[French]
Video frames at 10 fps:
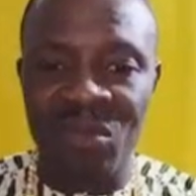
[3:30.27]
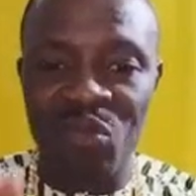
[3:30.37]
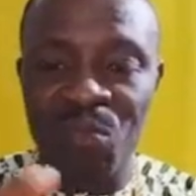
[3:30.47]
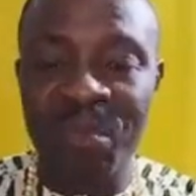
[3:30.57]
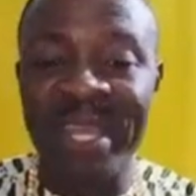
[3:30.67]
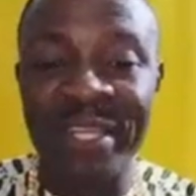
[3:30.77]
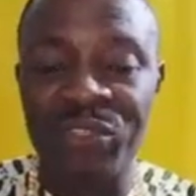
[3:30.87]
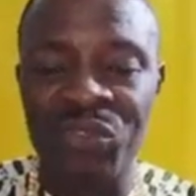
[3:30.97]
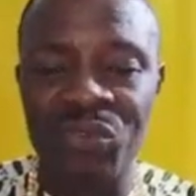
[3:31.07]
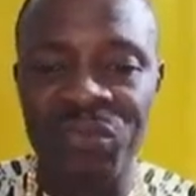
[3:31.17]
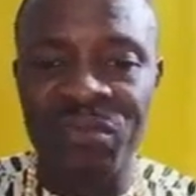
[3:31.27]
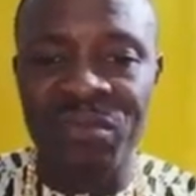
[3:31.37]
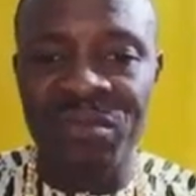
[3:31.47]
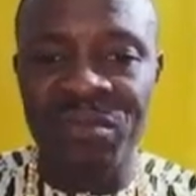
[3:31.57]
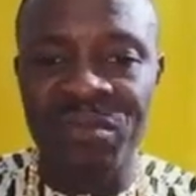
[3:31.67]
Nous périssons
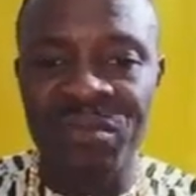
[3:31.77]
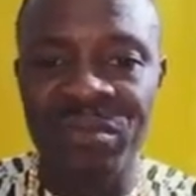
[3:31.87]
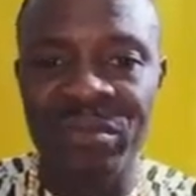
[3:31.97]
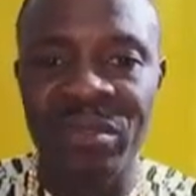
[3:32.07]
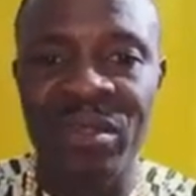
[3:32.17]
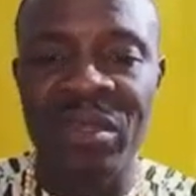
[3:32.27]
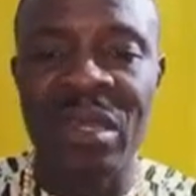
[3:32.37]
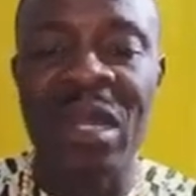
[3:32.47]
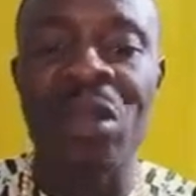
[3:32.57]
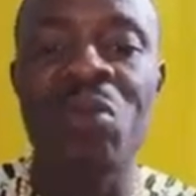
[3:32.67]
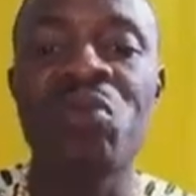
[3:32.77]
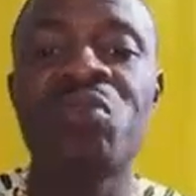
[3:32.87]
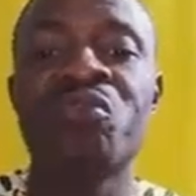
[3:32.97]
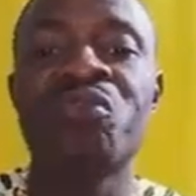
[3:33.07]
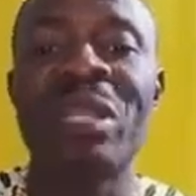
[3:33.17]
à
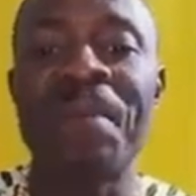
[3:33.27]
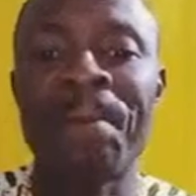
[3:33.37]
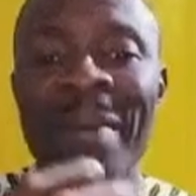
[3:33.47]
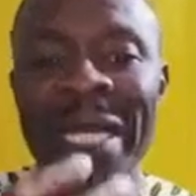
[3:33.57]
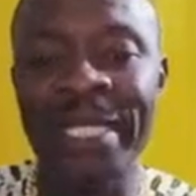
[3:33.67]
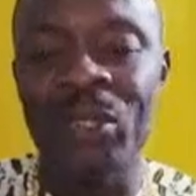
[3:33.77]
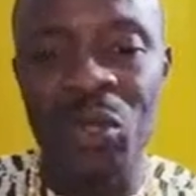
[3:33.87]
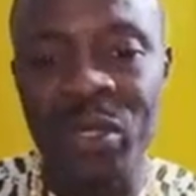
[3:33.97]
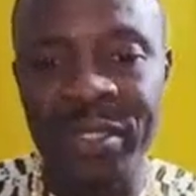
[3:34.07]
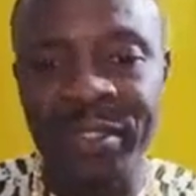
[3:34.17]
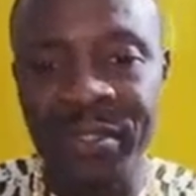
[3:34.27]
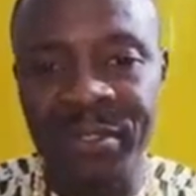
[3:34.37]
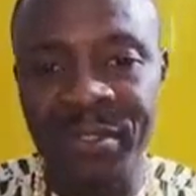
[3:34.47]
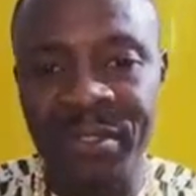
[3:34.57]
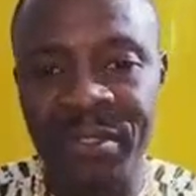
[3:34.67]
cause de la manque de
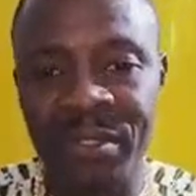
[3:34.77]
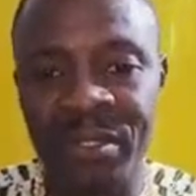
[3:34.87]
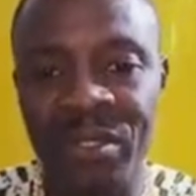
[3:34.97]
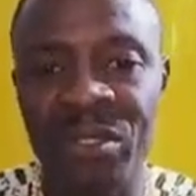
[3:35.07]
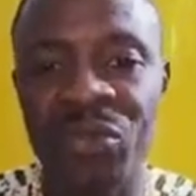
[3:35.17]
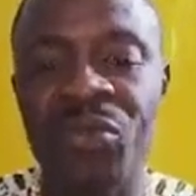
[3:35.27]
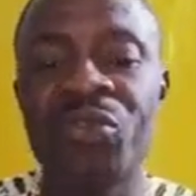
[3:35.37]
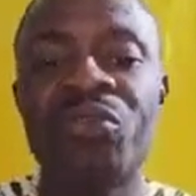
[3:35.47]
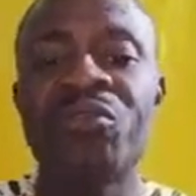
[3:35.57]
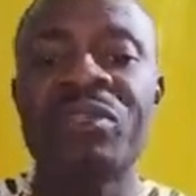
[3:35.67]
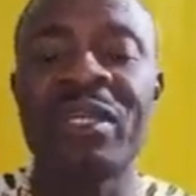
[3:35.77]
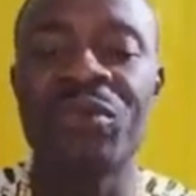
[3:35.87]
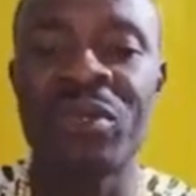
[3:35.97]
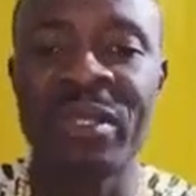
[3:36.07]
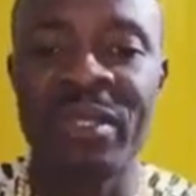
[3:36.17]
connaissances que Dieu nous a
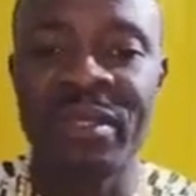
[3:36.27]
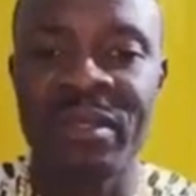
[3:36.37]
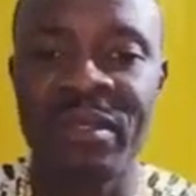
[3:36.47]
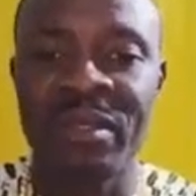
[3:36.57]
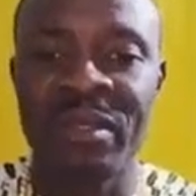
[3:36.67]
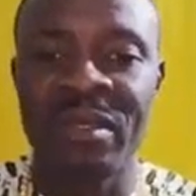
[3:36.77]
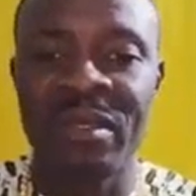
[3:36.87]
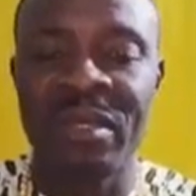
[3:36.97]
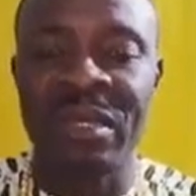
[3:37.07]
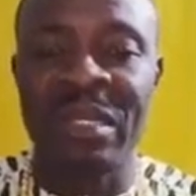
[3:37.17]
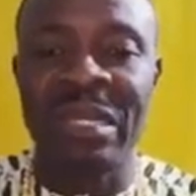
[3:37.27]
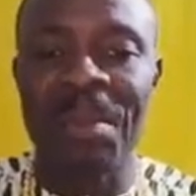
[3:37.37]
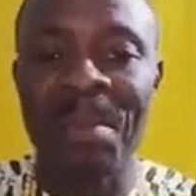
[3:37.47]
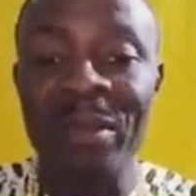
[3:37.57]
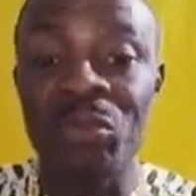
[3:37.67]
donné La
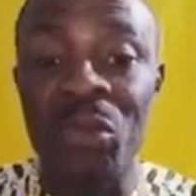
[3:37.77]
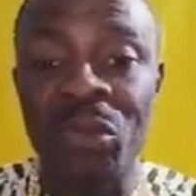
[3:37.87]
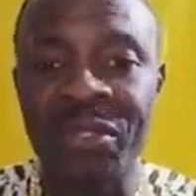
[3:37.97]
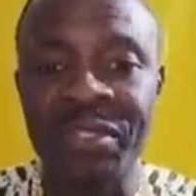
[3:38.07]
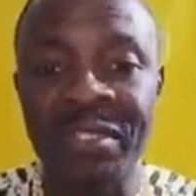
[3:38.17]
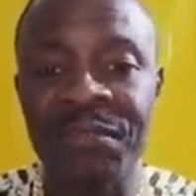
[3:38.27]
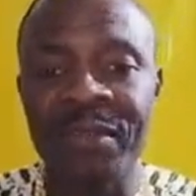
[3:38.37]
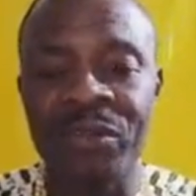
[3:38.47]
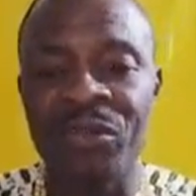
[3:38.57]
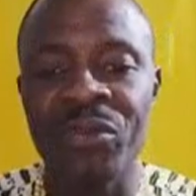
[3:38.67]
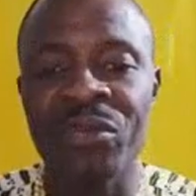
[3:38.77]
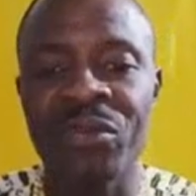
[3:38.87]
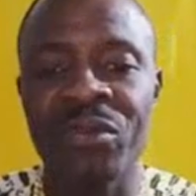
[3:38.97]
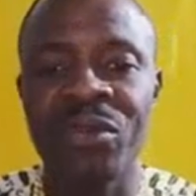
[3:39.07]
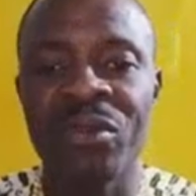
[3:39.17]
manque de connaissances fait que
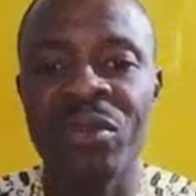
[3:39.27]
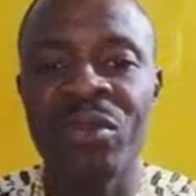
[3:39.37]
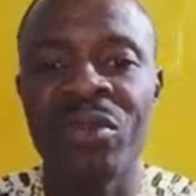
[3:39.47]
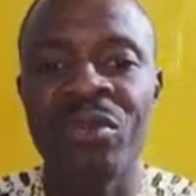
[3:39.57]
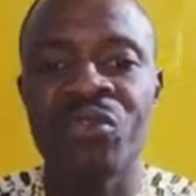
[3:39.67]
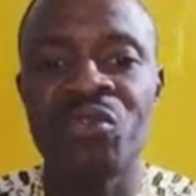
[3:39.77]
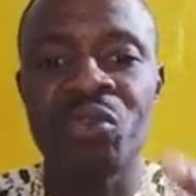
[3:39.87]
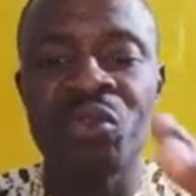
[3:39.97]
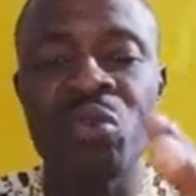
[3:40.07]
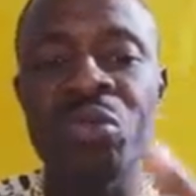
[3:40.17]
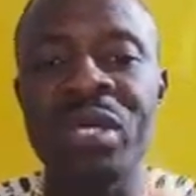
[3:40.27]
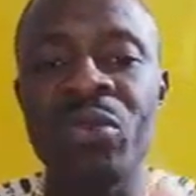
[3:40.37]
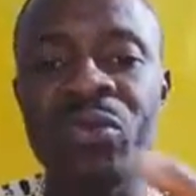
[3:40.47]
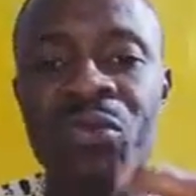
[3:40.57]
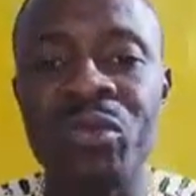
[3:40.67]
ce que nous
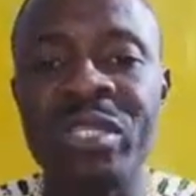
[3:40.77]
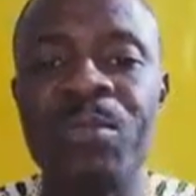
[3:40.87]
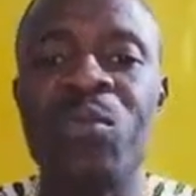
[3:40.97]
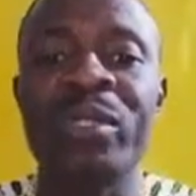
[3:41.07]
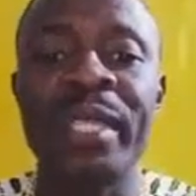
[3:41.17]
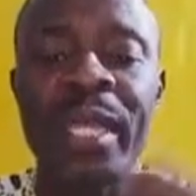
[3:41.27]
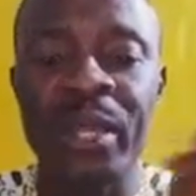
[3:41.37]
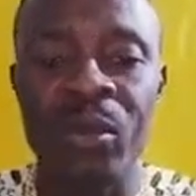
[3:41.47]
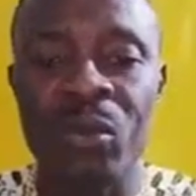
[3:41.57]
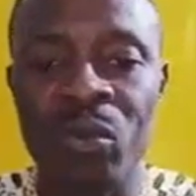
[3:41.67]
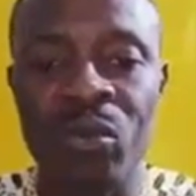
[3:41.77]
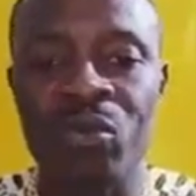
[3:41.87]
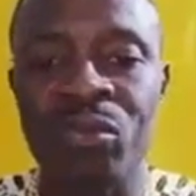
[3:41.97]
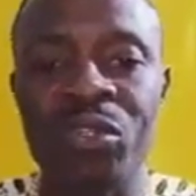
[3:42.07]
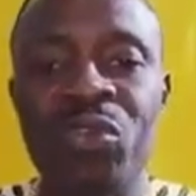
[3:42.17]
allons utiliser pour être heureux,
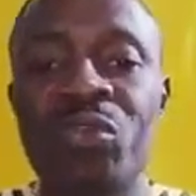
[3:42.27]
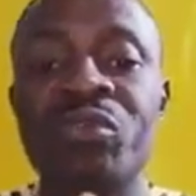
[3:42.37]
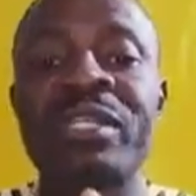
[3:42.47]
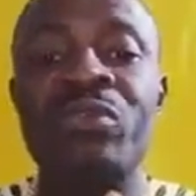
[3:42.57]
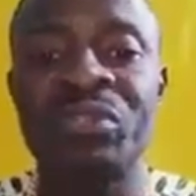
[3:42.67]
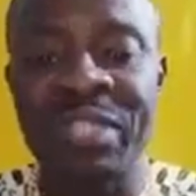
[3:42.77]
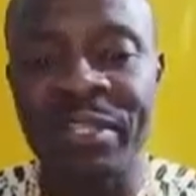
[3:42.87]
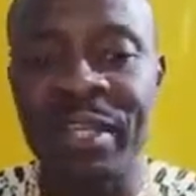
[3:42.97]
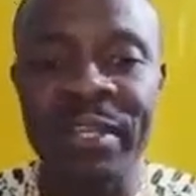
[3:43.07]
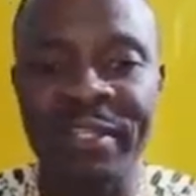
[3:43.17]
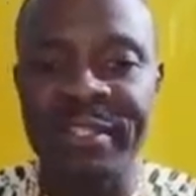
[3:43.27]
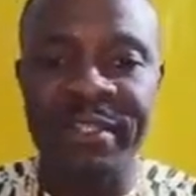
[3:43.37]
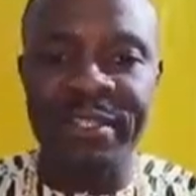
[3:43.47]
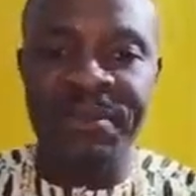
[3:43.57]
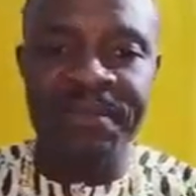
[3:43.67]
nous disons que c'est du sataniste.